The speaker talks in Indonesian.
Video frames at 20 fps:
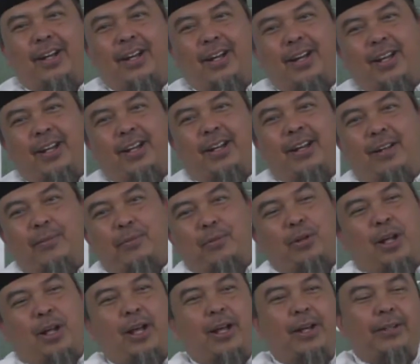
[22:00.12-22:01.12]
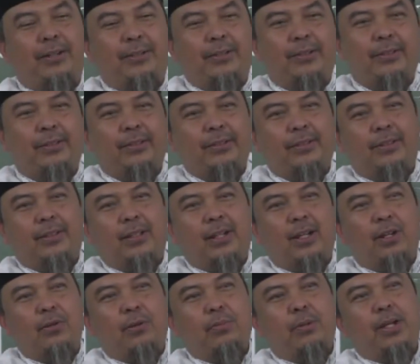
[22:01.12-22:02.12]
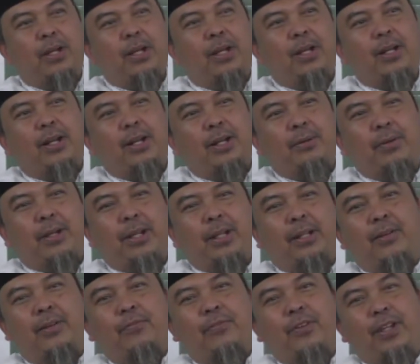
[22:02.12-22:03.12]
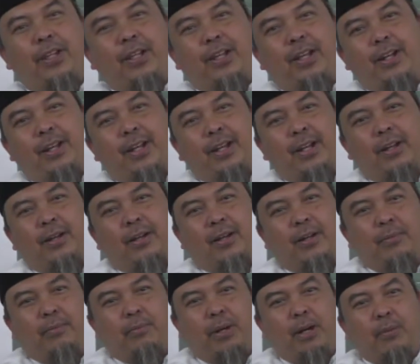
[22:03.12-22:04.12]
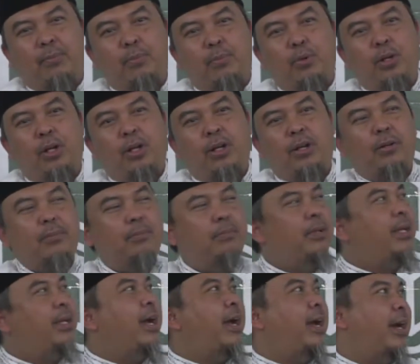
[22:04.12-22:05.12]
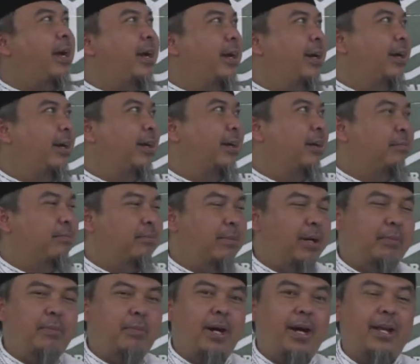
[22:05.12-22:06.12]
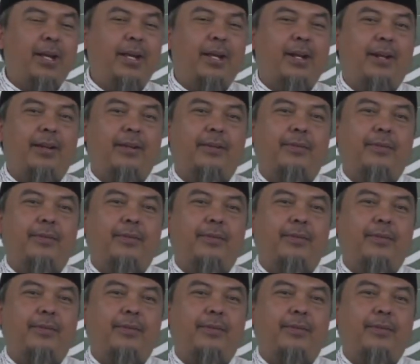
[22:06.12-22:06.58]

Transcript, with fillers: ada dalam Quran. Kalau miyah dalam kitab fikih ada babul miyah, bab air.